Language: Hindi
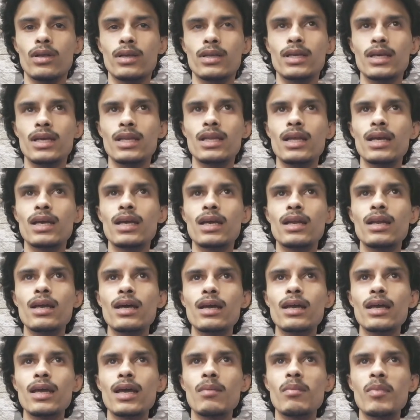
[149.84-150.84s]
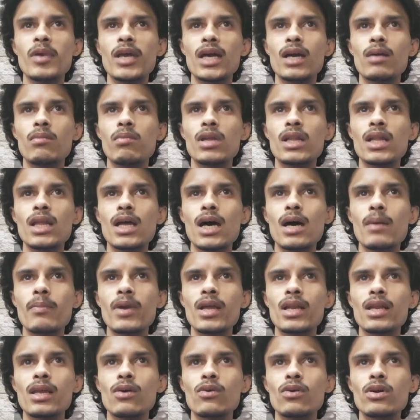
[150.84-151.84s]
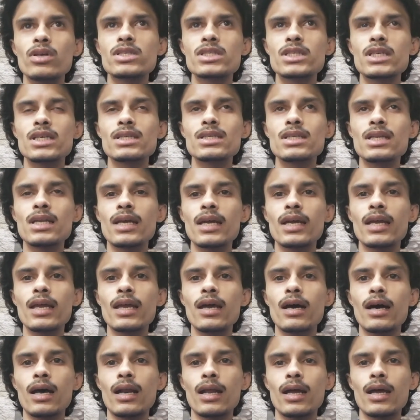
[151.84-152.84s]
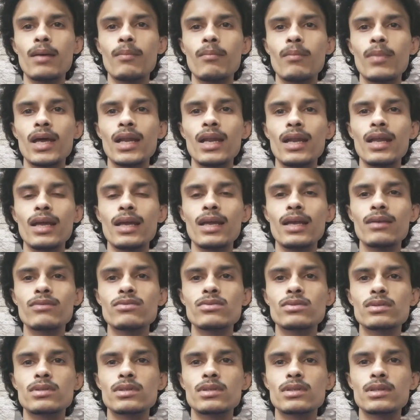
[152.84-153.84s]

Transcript: ये देखें ना कि अब एक बंदा आपके लिए कोई चीज़ लेके आ रहा है मैंने इस